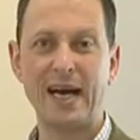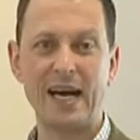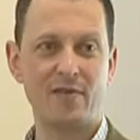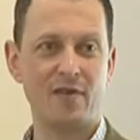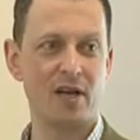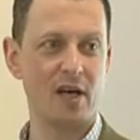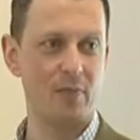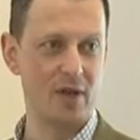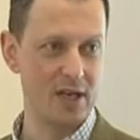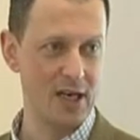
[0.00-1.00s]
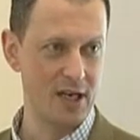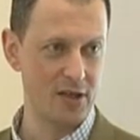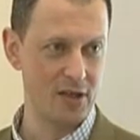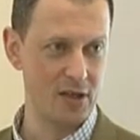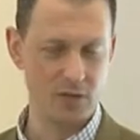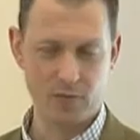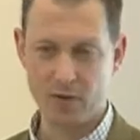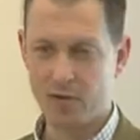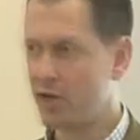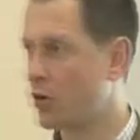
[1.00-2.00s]
как вы определяете
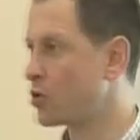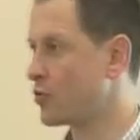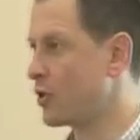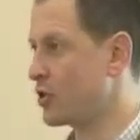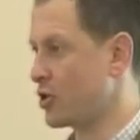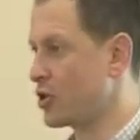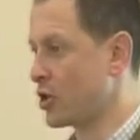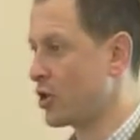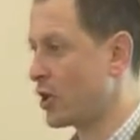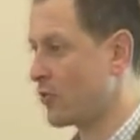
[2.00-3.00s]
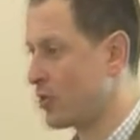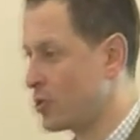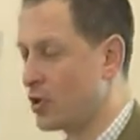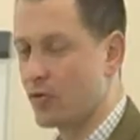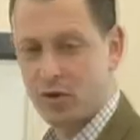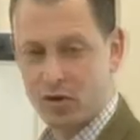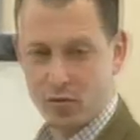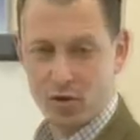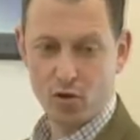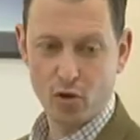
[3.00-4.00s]
прямые косвенные издержки, как вы обсчитываете
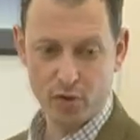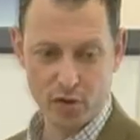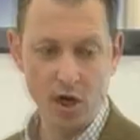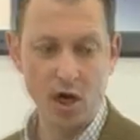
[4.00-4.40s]
себестоимость.